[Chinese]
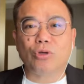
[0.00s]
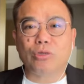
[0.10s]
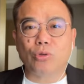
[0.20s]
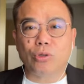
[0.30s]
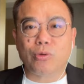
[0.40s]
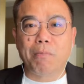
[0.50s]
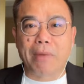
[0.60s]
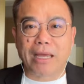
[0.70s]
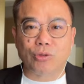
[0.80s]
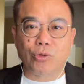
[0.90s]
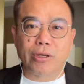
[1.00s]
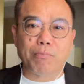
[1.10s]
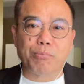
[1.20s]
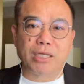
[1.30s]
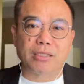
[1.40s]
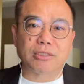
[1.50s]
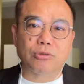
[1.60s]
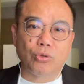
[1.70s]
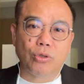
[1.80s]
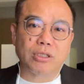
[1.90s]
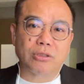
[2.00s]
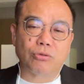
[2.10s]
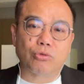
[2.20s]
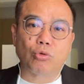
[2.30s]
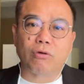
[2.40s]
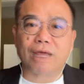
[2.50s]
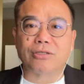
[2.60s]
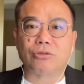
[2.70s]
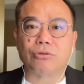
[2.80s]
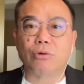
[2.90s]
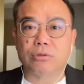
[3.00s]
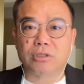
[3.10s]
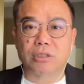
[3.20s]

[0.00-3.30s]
所以对于美元贬值论的这种说法，就